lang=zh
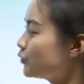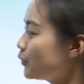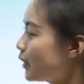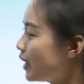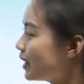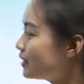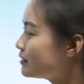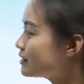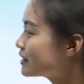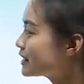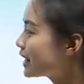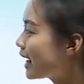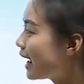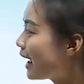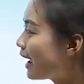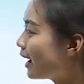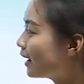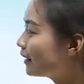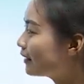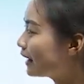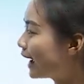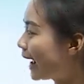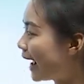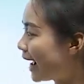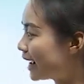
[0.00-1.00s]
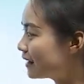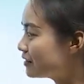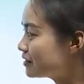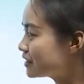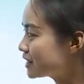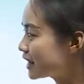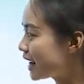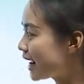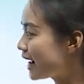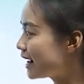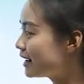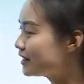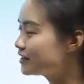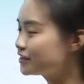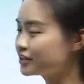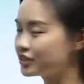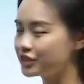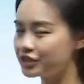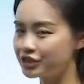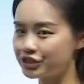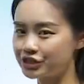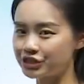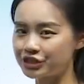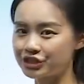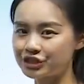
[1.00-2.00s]
远上寒
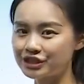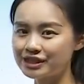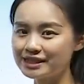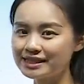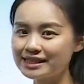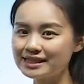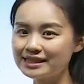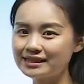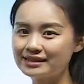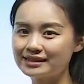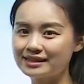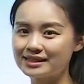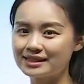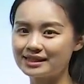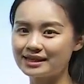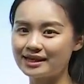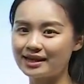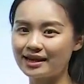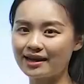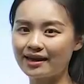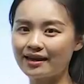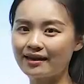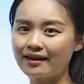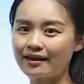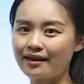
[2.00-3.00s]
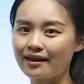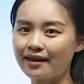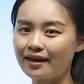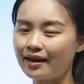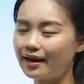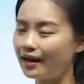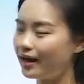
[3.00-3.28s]
山石径斜，